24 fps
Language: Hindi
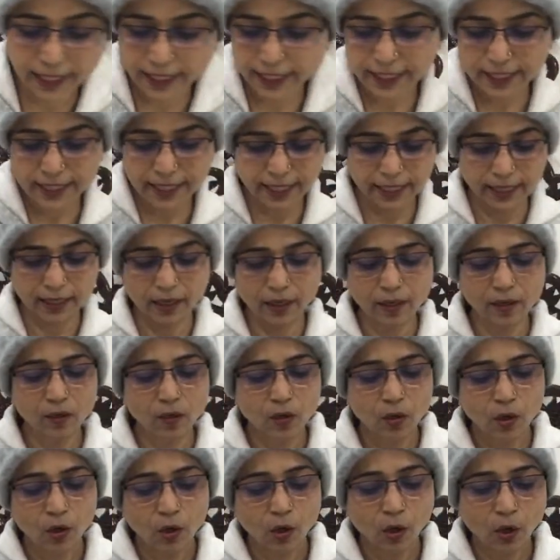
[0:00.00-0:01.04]
लीजिएगा
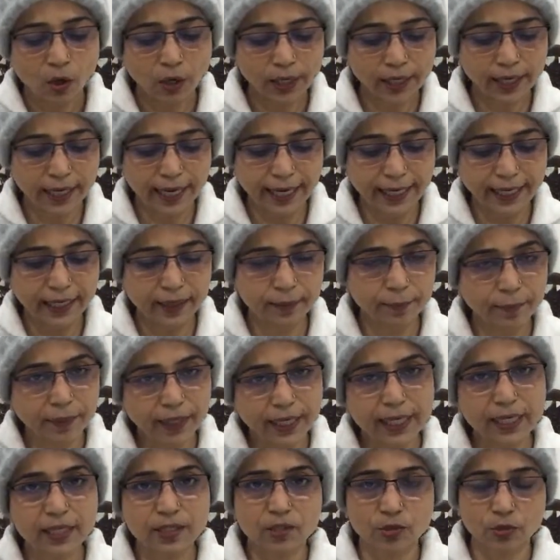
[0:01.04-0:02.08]
और
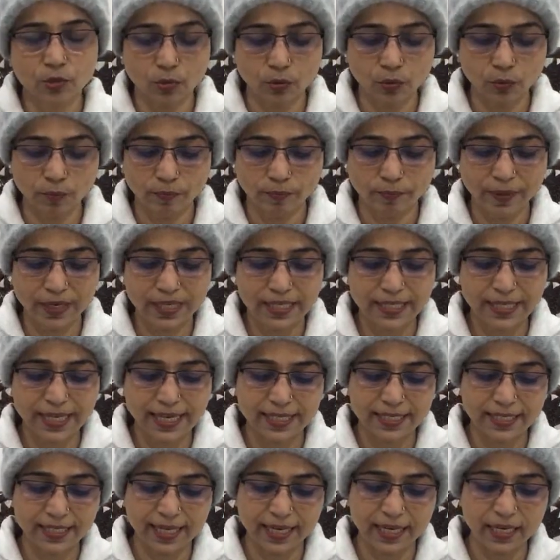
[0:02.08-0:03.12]
रेंडमली इसको बस
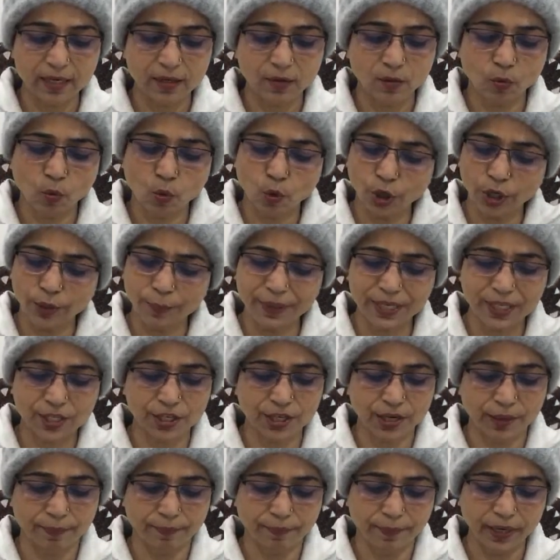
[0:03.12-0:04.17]
ऐसे कोई भी
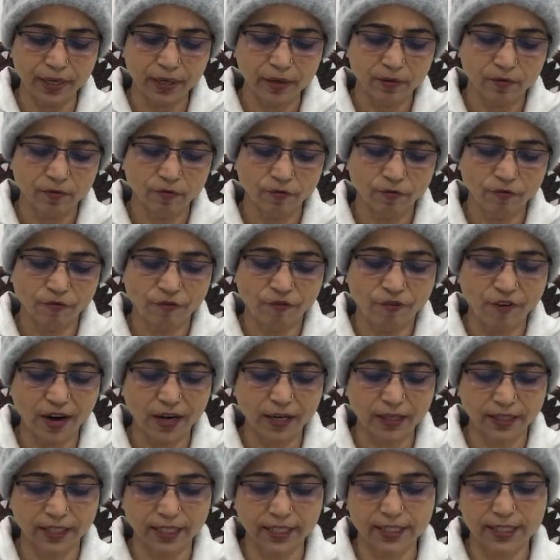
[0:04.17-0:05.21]
शेप में
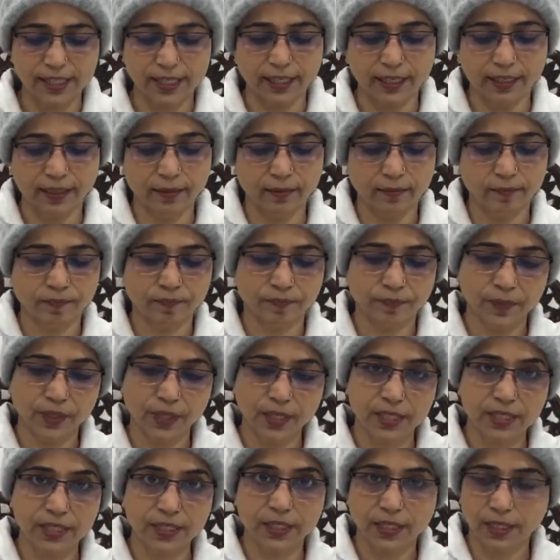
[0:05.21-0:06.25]
फाड़ते जाइए
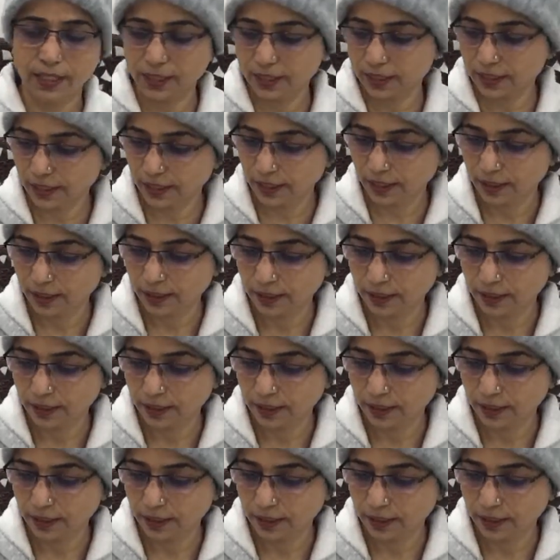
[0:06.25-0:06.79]
इस तरह से